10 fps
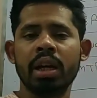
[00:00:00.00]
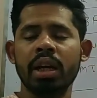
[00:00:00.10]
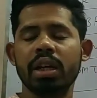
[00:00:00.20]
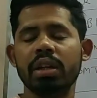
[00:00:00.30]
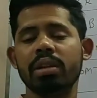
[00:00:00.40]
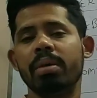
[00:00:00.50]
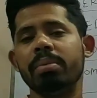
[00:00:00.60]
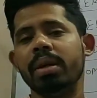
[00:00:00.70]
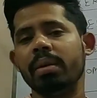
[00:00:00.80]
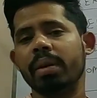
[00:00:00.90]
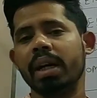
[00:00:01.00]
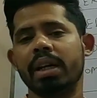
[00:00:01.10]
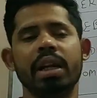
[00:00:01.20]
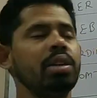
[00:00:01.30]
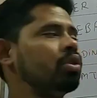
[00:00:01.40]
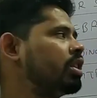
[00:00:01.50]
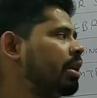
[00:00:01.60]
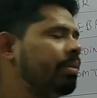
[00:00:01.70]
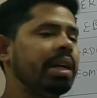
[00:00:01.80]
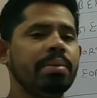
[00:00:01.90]
कहीं कहीं जब हम भी डिवाइड करेंगे जो
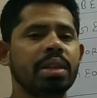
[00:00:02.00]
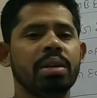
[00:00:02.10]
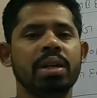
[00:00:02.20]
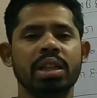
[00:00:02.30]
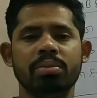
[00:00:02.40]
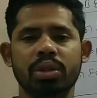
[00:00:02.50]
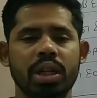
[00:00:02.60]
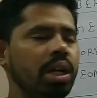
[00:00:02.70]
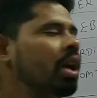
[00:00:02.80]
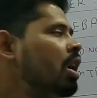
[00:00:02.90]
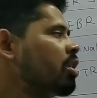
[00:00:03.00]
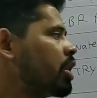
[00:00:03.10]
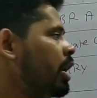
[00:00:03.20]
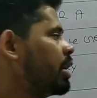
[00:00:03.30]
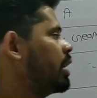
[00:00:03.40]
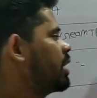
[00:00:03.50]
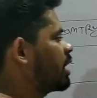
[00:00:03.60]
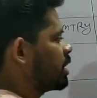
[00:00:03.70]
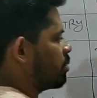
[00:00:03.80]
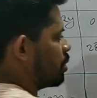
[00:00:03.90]
टर्मिनेट मतलब खत्म हो जाना कहीं कहीं जा